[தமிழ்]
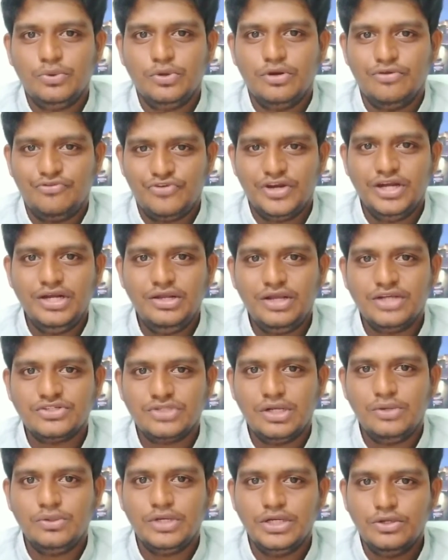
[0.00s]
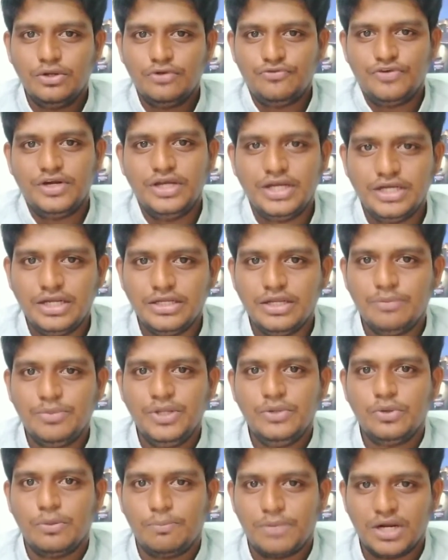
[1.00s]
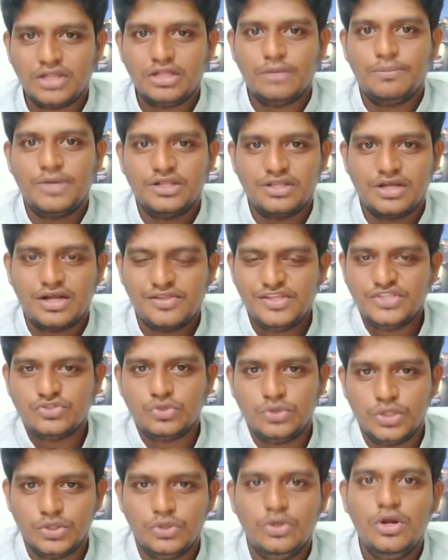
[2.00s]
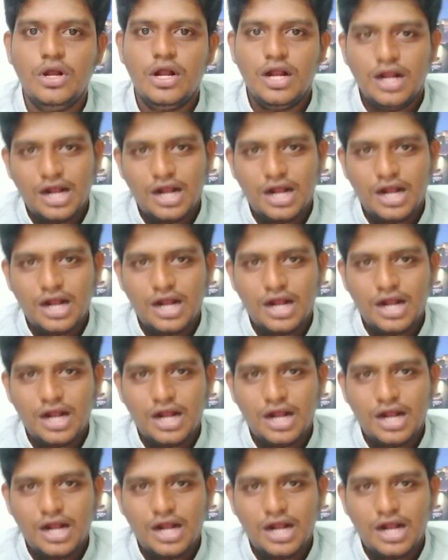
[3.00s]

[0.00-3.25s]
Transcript: ஒரு ஃப்ரெண்டு ஆக்சுவலாக ஒரு இன்னொரு ஃப்ரெண்டுக்கிட்ட எப்படி ஒரு படத்தை பார்த்த கதையை சொல்லணும்